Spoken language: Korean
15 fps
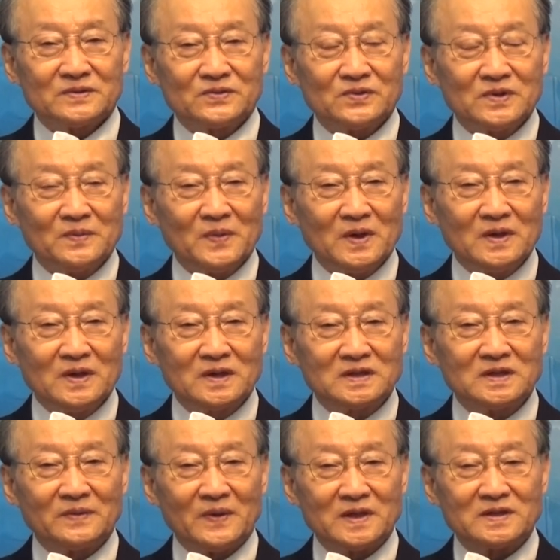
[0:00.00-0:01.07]
주님을
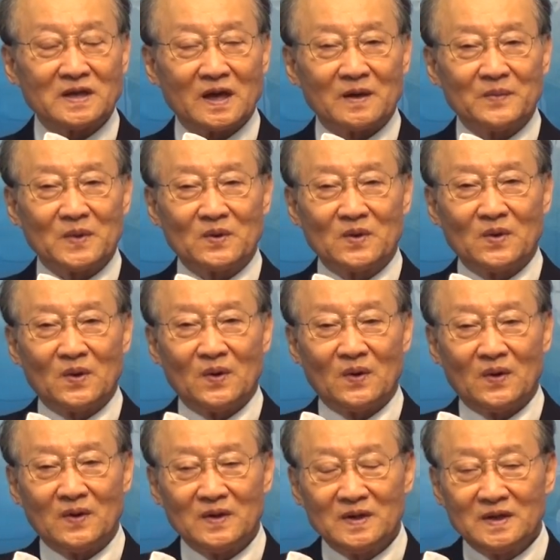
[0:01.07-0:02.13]
영접한 사람
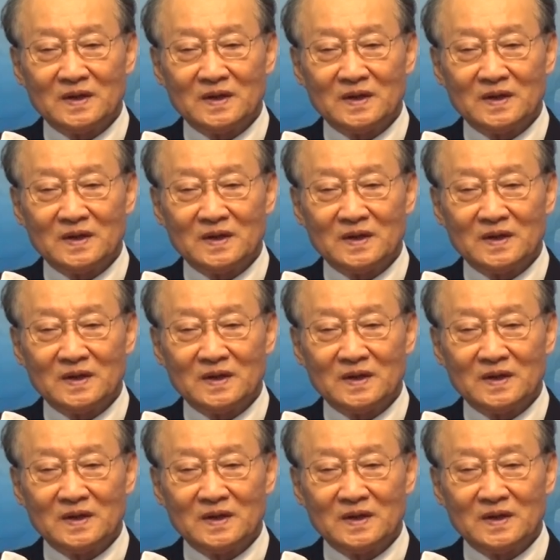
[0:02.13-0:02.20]
있고